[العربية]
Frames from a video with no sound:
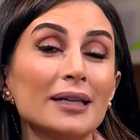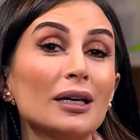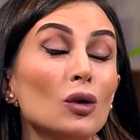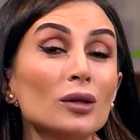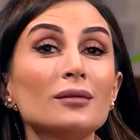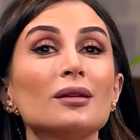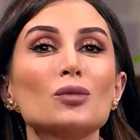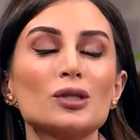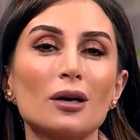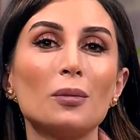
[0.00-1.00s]
هي الخطط
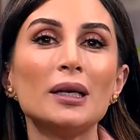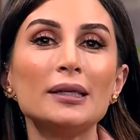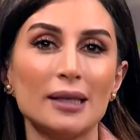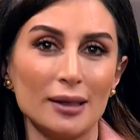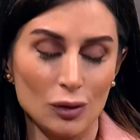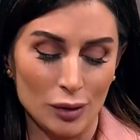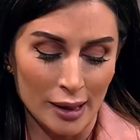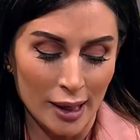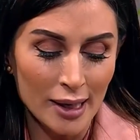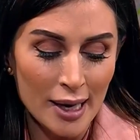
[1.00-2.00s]
المستقبلية
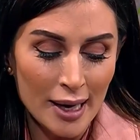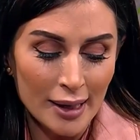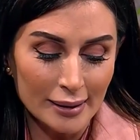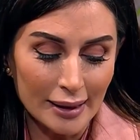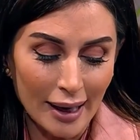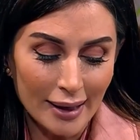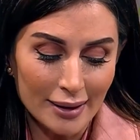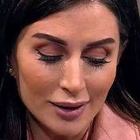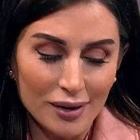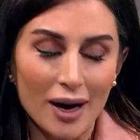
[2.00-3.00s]
لرؤيا
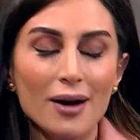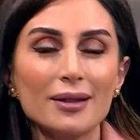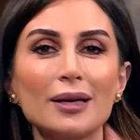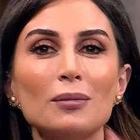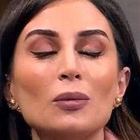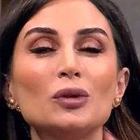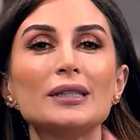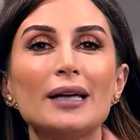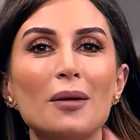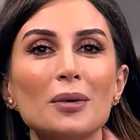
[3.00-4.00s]
نتحدث فيها أكثر مع
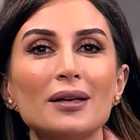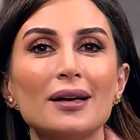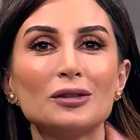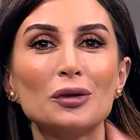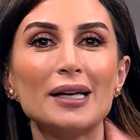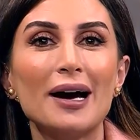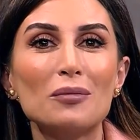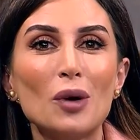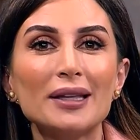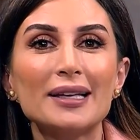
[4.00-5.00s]
مدير عام قناة رؤيا
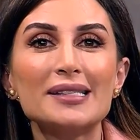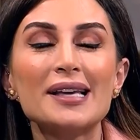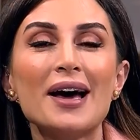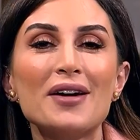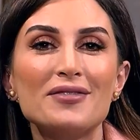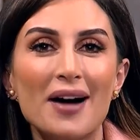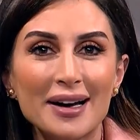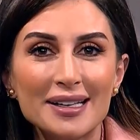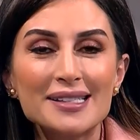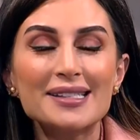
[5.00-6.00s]
المهندس
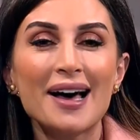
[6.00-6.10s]
فارس